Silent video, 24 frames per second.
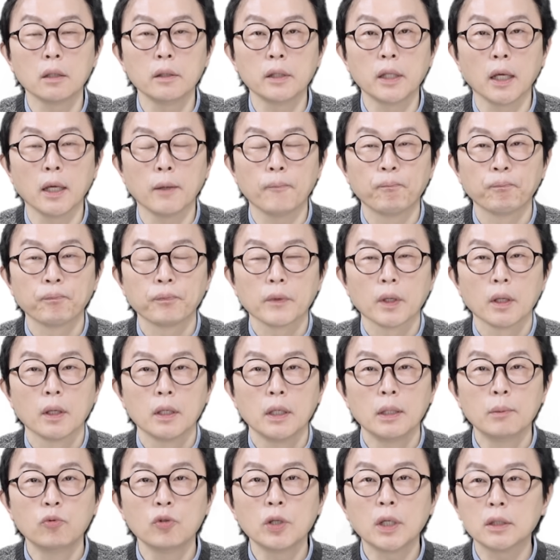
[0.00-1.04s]
근데
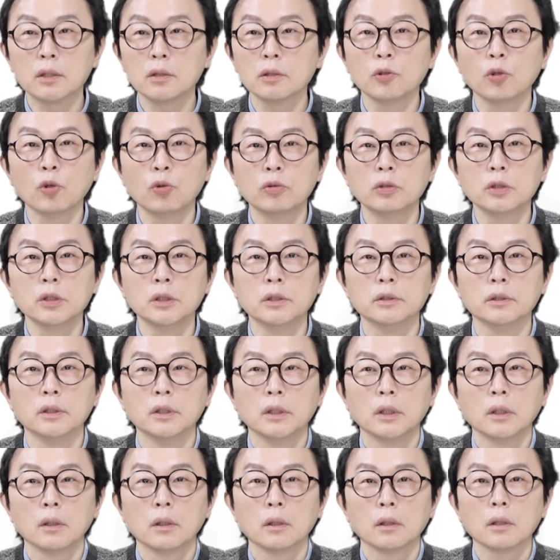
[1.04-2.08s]
이분 같은 경우는
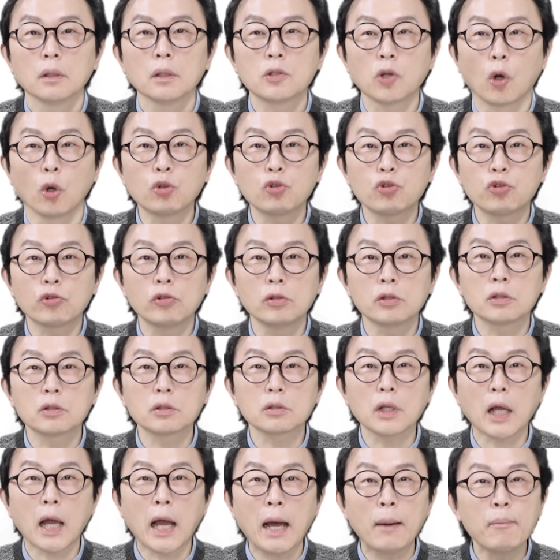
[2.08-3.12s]
저축을
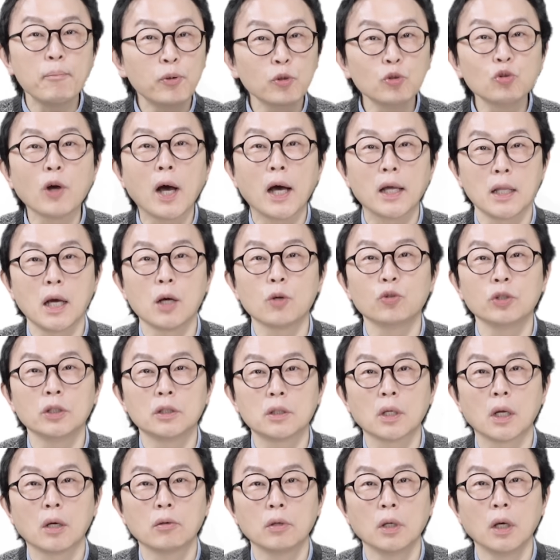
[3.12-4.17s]
한 푼도 안 하고
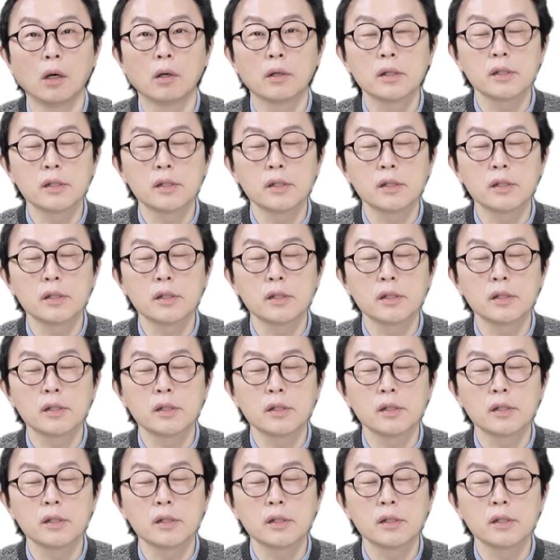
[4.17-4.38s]
있더라고요.